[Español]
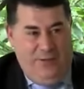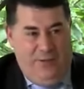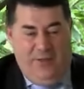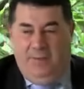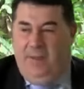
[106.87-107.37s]

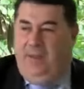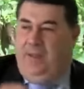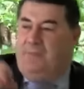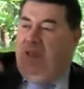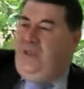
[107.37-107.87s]
Es decir,
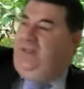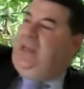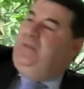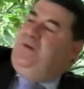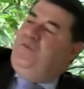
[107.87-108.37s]
de
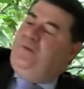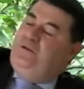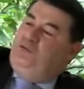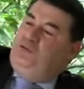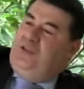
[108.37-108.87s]
la misma forma
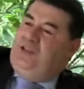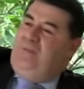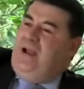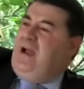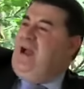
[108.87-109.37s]
que si ustedes
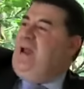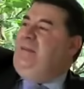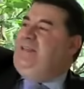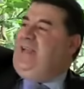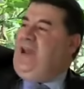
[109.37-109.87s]
van al
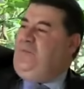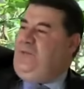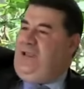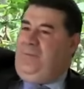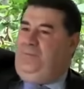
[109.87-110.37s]
Vaticano,
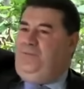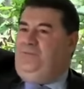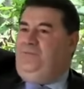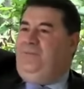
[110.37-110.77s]
por ejemplo,